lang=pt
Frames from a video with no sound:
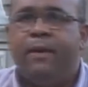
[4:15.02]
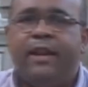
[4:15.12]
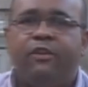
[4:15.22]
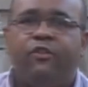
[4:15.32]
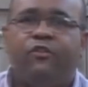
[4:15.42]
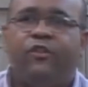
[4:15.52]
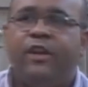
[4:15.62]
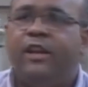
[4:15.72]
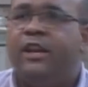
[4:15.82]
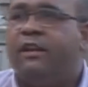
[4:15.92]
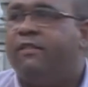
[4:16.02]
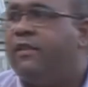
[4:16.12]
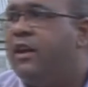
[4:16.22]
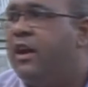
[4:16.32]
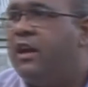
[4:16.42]
beneditina,
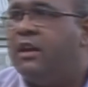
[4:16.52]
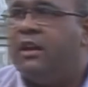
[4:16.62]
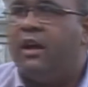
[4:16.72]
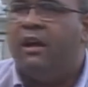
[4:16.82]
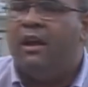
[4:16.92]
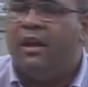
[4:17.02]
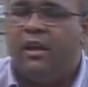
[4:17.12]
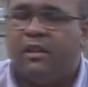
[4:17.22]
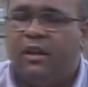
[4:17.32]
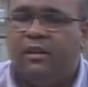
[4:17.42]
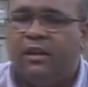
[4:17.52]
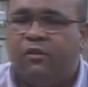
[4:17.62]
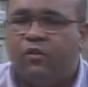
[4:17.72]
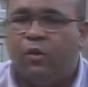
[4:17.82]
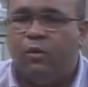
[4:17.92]
naciana e
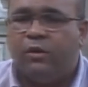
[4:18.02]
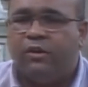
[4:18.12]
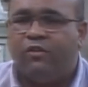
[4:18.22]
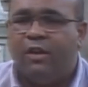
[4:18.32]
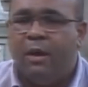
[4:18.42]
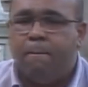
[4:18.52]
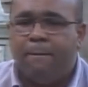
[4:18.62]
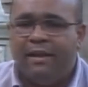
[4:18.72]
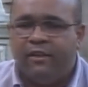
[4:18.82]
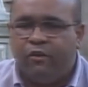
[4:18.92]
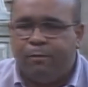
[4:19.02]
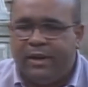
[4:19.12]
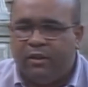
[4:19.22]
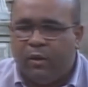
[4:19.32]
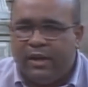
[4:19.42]
tantas outras, mas a
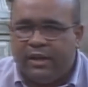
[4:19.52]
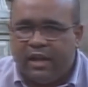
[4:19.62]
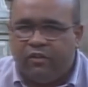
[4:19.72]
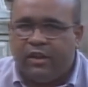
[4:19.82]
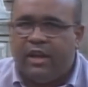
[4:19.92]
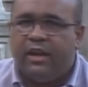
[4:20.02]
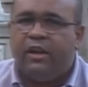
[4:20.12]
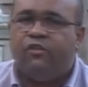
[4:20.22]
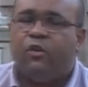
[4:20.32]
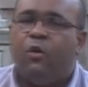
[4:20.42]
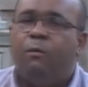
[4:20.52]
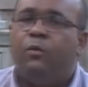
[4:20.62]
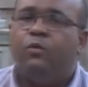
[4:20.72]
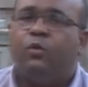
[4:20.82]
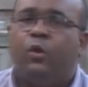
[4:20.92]
espiritualidade da igreja
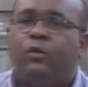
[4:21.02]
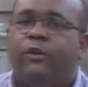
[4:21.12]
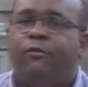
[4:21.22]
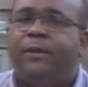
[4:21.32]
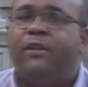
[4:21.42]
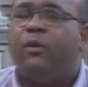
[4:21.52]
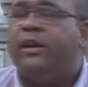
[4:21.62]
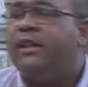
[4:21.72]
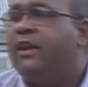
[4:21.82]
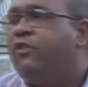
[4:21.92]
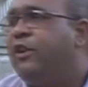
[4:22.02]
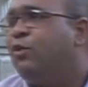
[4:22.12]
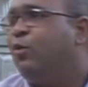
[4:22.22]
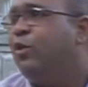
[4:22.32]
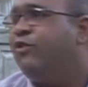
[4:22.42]
como um todo é a espiritualidade
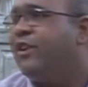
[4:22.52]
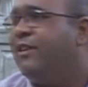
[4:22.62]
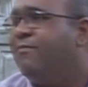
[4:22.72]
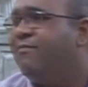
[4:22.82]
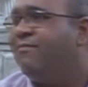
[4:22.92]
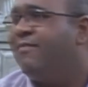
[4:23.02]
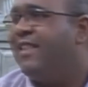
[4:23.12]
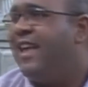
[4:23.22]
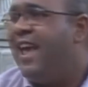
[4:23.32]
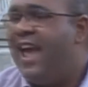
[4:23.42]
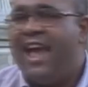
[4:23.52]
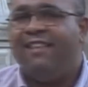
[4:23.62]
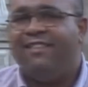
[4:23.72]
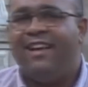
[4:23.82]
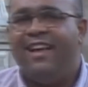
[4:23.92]
litúrgica.
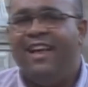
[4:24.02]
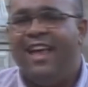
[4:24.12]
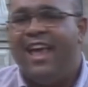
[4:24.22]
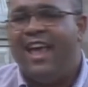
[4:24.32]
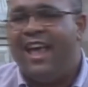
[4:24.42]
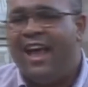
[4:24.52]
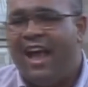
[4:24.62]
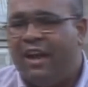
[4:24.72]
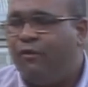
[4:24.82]
Essa é a